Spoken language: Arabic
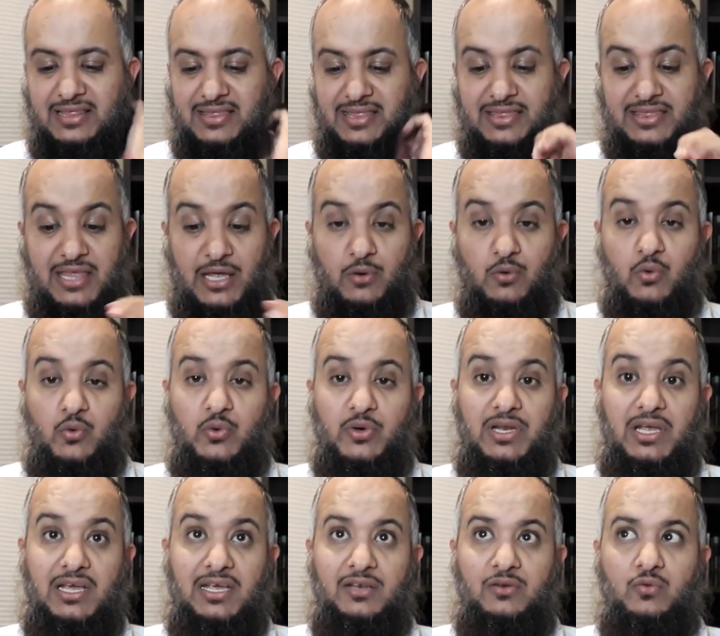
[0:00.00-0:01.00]

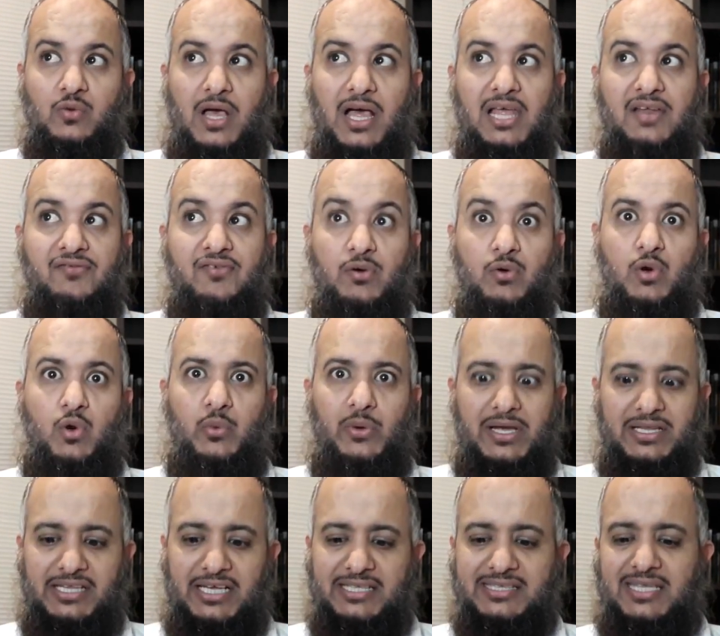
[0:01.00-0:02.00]
ضروري أن أعرف
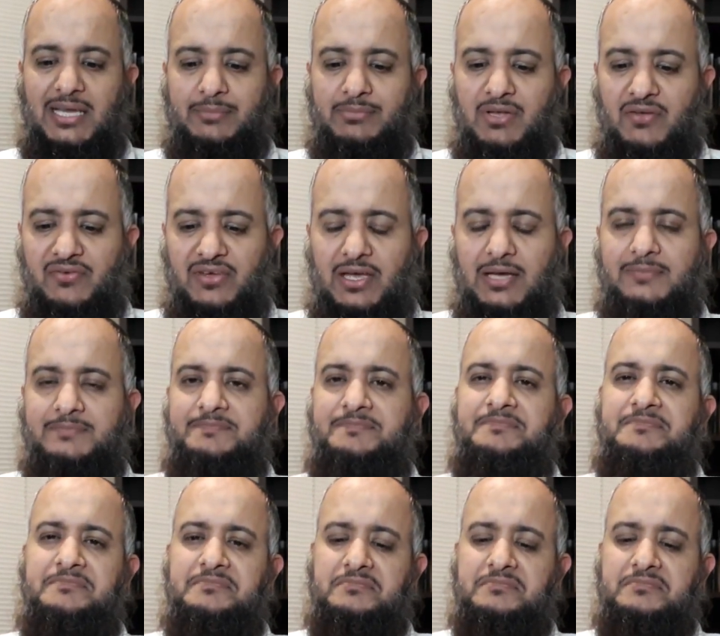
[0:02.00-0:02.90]
أولويات حتى أبدأ فيها